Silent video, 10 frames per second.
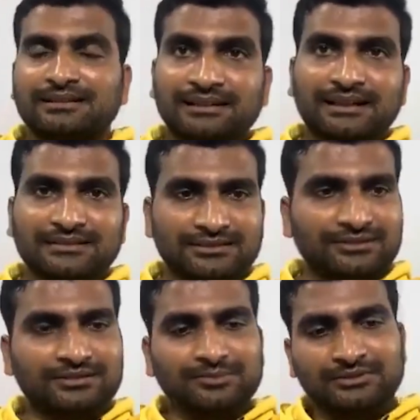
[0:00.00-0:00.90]
ఈ
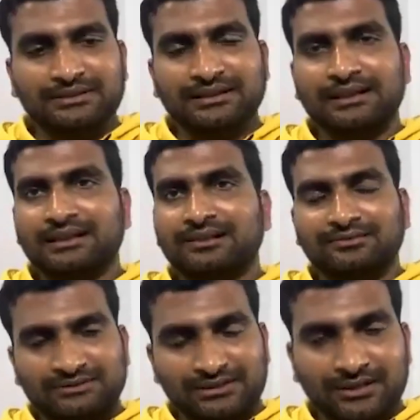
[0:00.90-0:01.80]
రాష్ట్రంలో పూర్తిగా
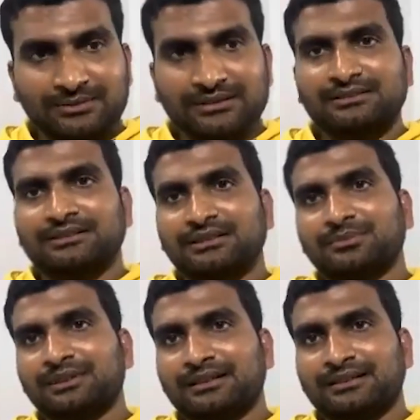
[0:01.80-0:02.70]
విశాఖపట్నం స్టీల్
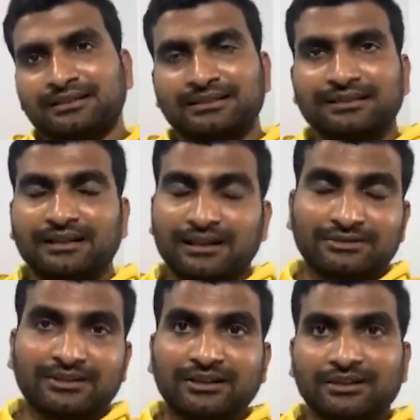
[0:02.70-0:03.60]
ప్లాంట్ అనేది ఆంధ్రుల